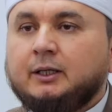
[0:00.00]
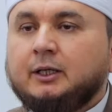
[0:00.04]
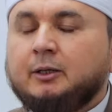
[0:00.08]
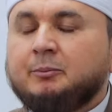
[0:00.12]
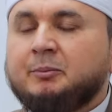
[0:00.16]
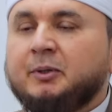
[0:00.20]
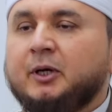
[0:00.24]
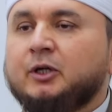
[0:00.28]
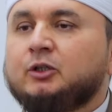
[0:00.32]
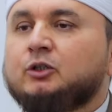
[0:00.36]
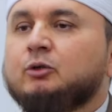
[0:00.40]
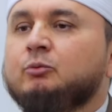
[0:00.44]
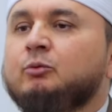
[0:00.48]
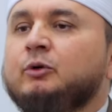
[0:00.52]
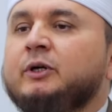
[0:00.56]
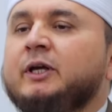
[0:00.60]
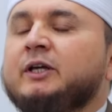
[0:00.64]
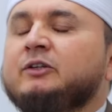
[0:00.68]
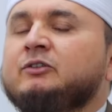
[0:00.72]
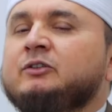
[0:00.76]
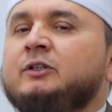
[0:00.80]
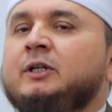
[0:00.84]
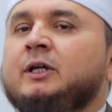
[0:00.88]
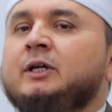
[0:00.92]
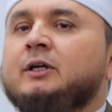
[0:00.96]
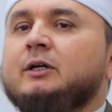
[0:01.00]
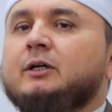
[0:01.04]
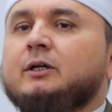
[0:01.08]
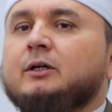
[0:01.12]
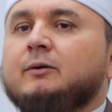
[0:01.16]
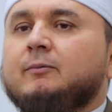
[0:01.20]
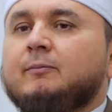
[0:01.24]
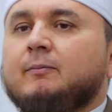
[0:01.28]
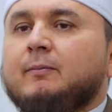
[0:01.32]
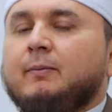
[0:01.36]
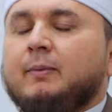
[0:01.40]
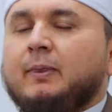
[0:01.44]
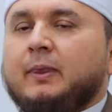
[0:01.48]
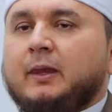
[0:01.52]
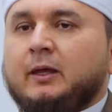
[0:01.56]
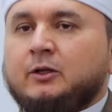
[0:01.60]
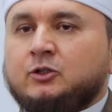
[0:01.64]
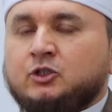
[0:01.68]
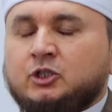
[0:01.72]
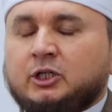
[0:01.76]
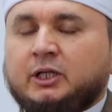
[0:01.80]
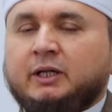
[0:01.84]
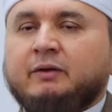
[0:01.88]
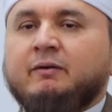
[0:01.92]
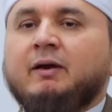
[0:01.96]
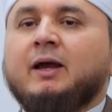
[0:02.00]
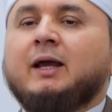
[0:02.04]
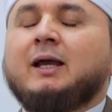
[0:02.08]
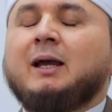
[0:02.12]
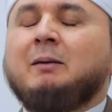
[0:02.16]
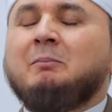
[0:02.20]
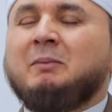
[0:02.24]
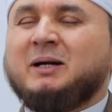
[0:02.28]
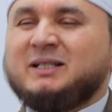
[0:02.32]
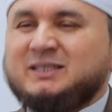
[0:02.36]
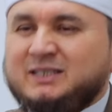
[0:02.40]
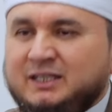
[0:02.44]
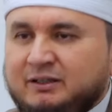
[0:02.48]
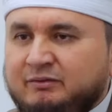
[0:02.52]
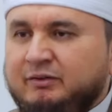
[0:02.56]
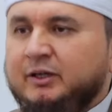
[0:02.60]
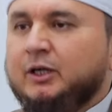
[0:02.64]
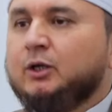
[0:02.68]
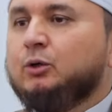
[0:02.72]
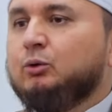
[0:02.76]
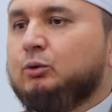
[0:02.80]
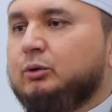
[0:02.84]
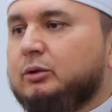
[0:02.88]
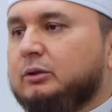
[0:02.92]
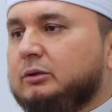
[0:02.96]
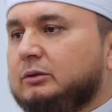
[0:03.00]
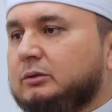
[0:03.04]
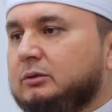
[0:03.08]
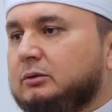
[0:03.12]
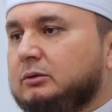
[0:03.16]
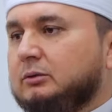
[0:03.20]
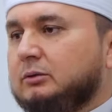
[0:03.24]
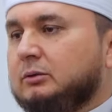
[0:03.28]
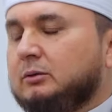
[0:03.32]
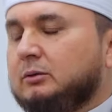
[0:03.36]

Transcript: И поэтому, если человека мотивирует,